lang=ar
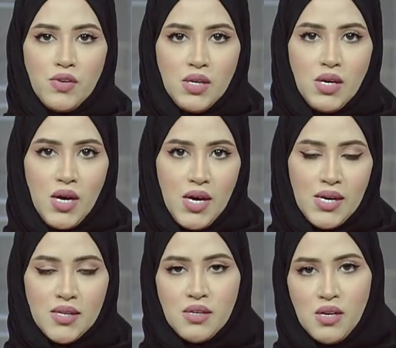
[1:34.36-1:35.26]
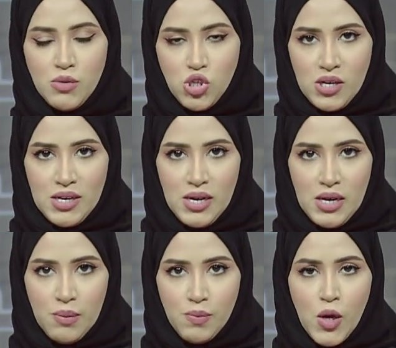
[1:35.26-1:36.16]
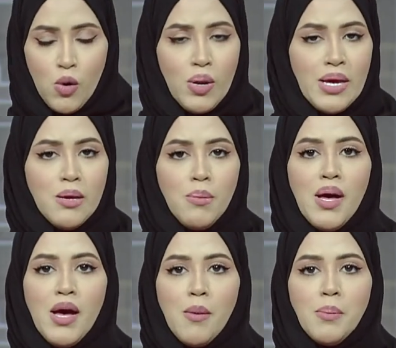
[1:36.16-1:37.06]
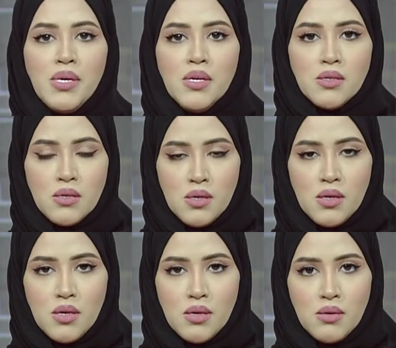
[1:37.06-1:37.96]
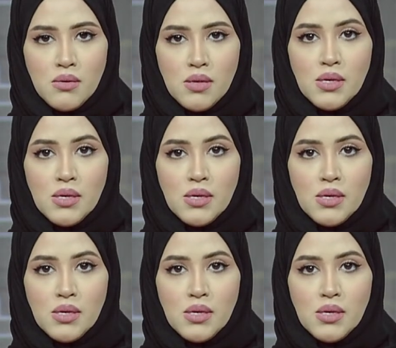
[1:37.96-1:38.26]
في حياتنا بشكل عام ولكن ما أهمية أكيد.